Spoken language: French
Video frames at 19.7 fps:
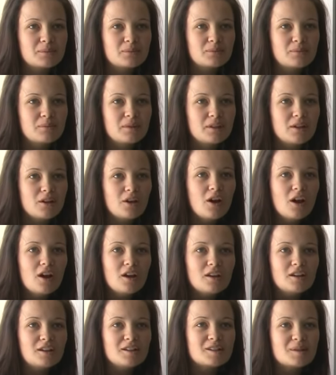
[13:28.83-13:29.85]
Mais,
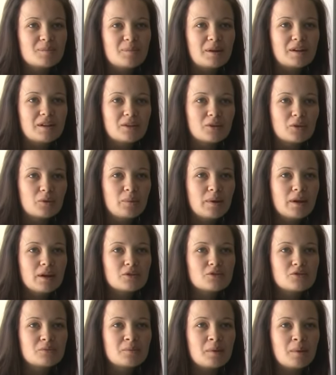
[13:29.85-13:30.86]
et j'ai pas les
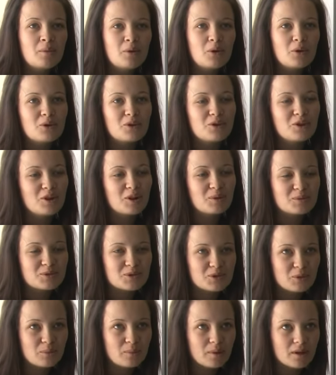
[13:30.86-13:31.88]
repères d'une maman encore,
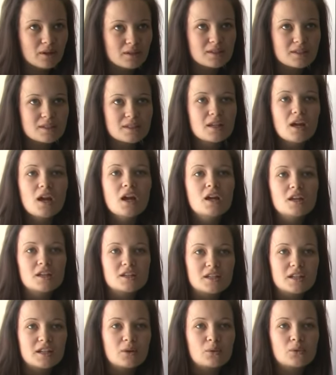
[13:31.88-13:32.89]
parce que bah,
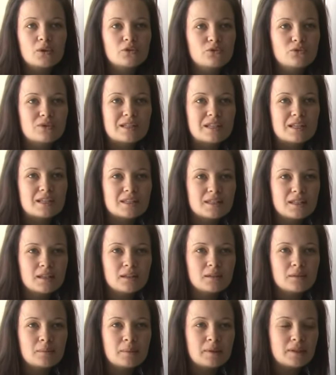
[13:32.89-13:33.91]
on a tous
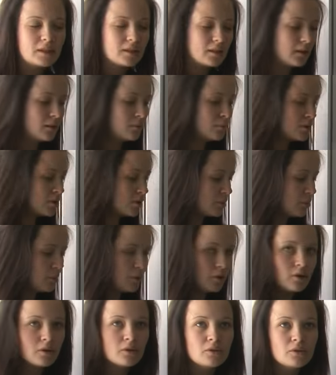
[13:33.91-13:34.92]
l'instinct maternel, mais j'ai
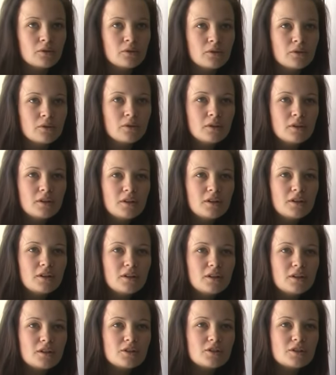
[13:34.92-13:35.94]
pas. Euh,
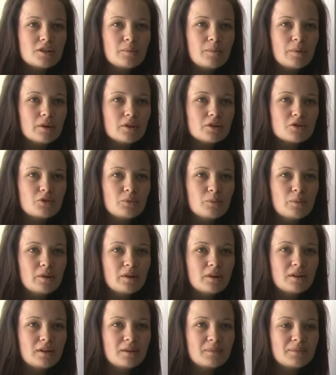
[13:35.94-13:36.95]
j'ai pas. Je suis
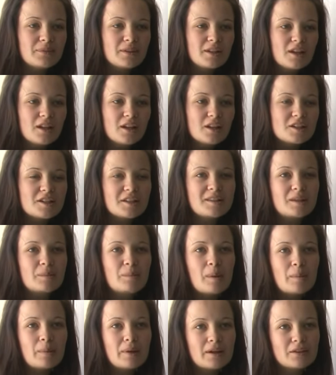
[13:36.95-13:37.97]
pas. J'étais
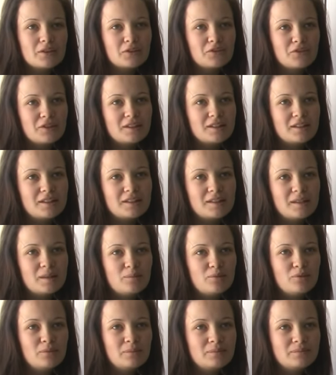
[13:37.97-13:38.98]
pas prête en fait dès le
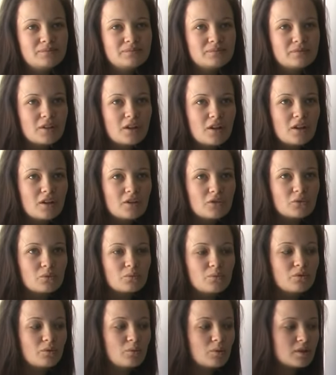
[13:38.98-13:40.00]
début.
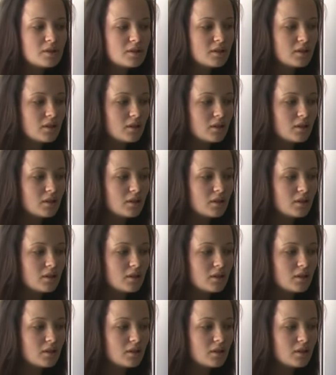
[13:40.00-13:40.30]
Donc pour moi, c'est.